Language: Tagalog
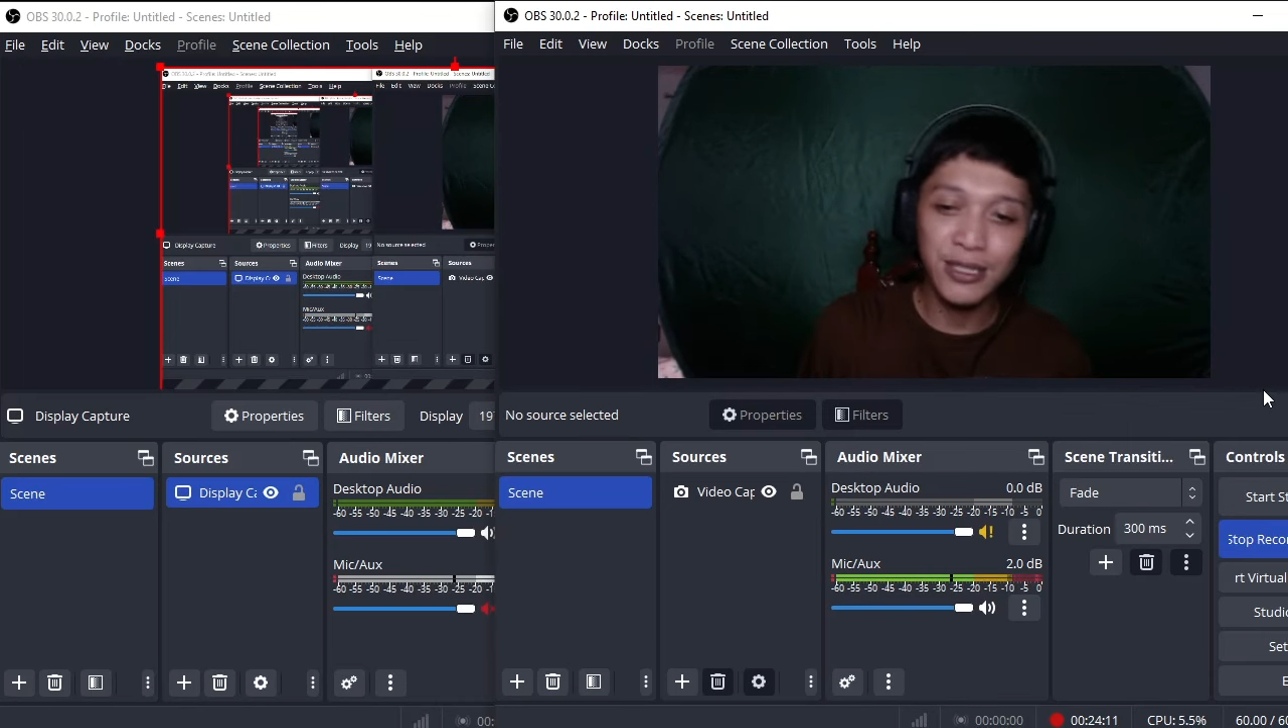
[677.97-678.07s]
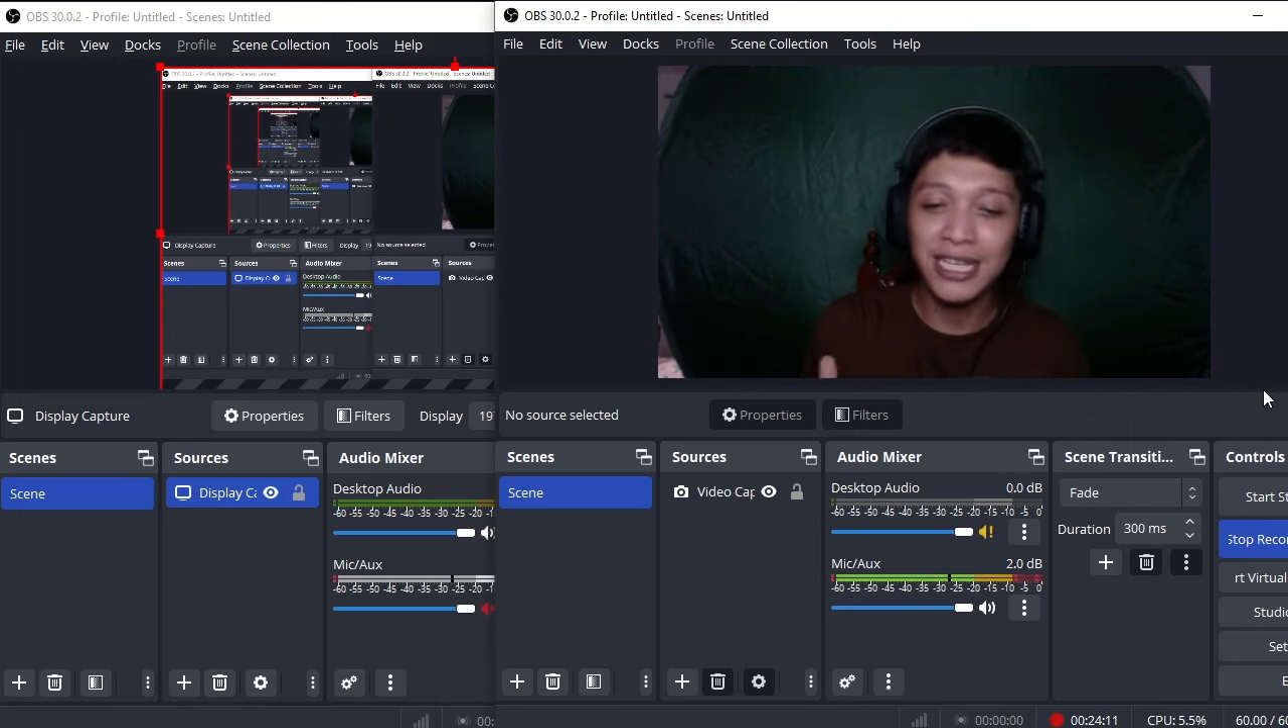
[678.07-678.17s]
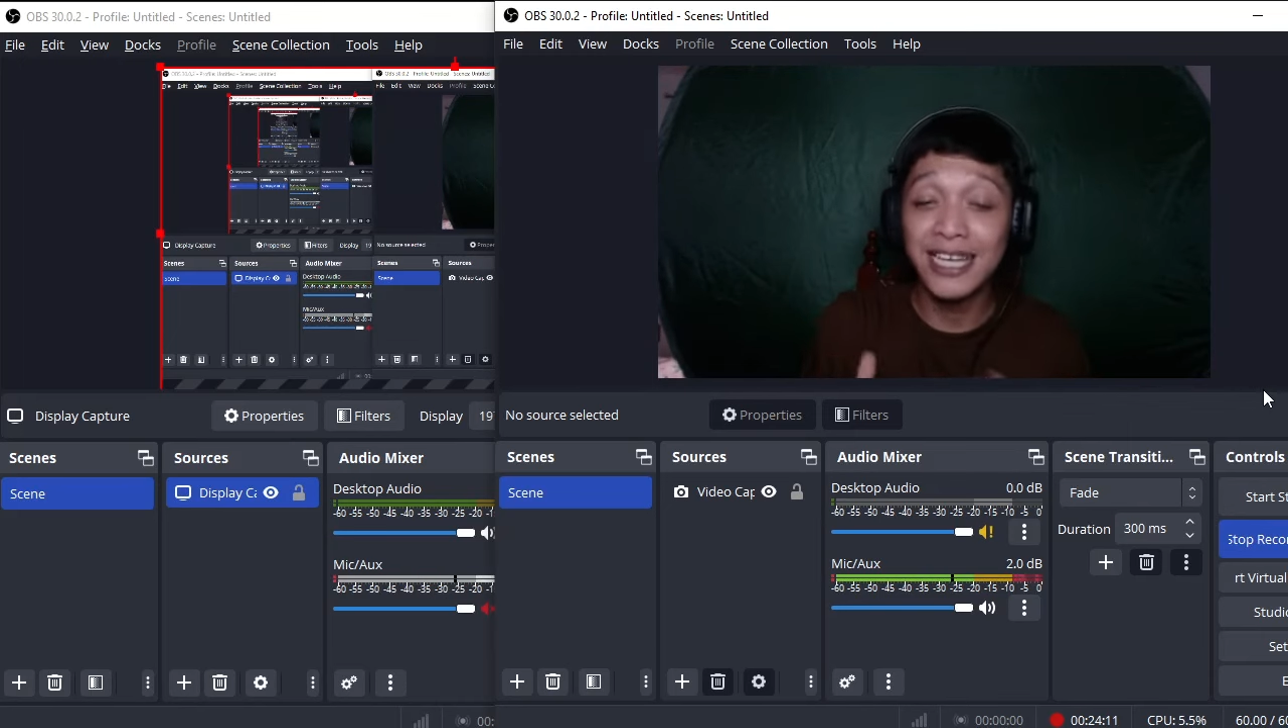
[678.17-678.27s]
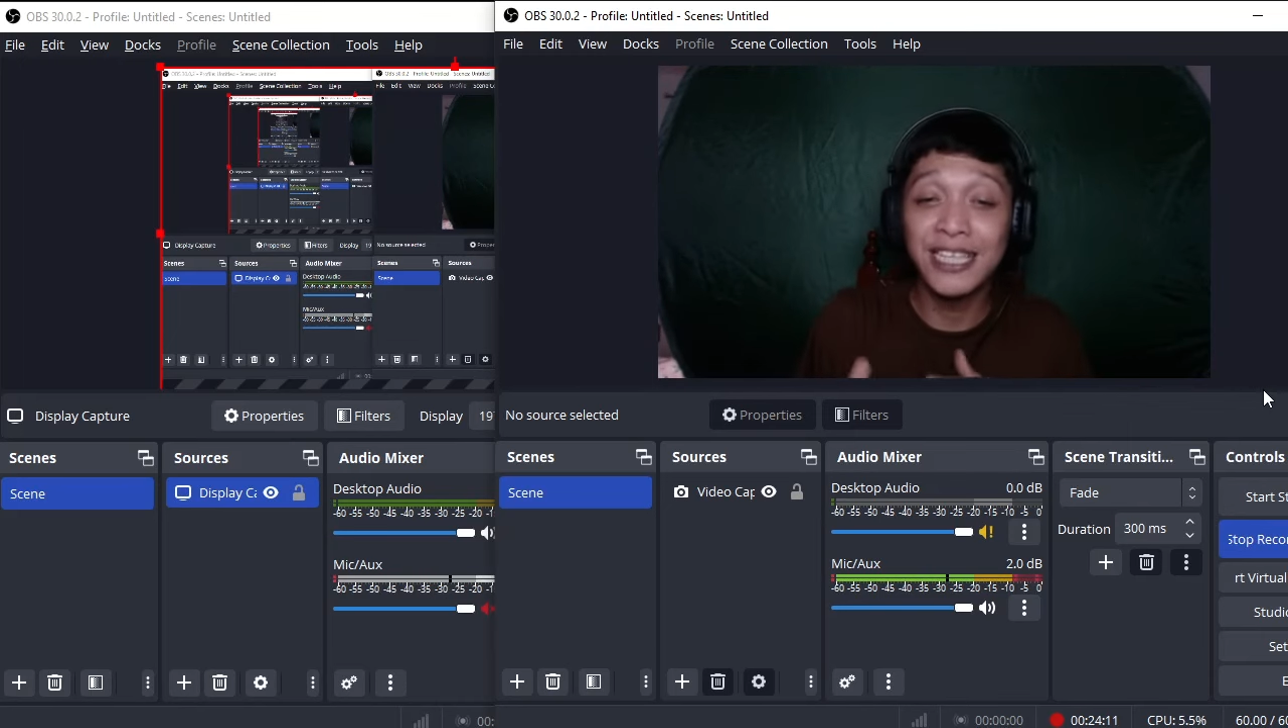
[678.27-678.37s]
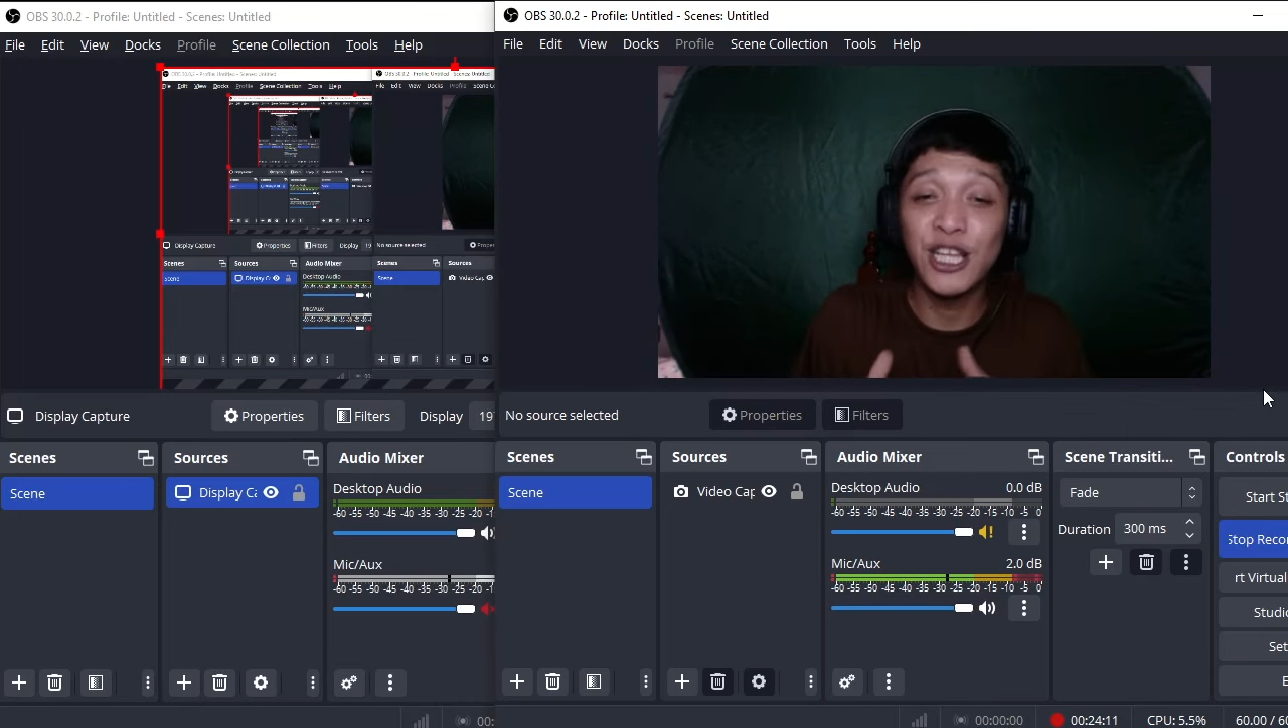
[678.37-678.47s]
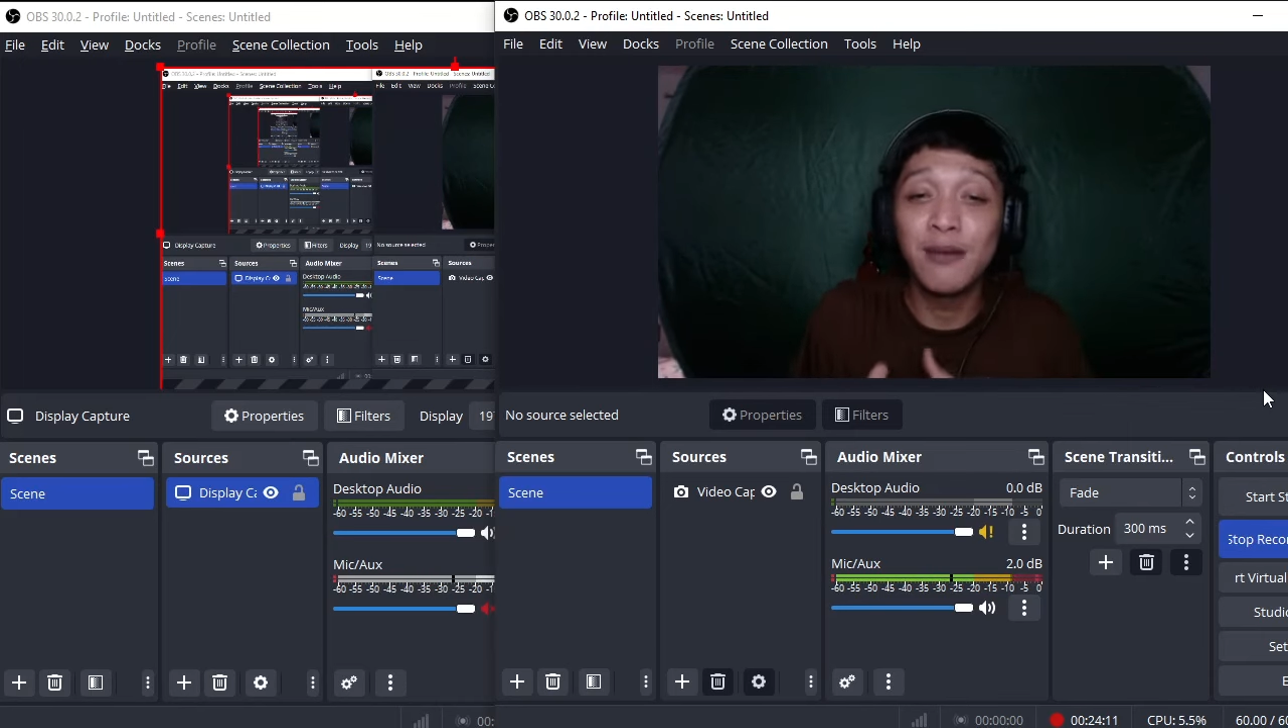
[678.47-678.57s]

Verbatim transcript: hanggang dito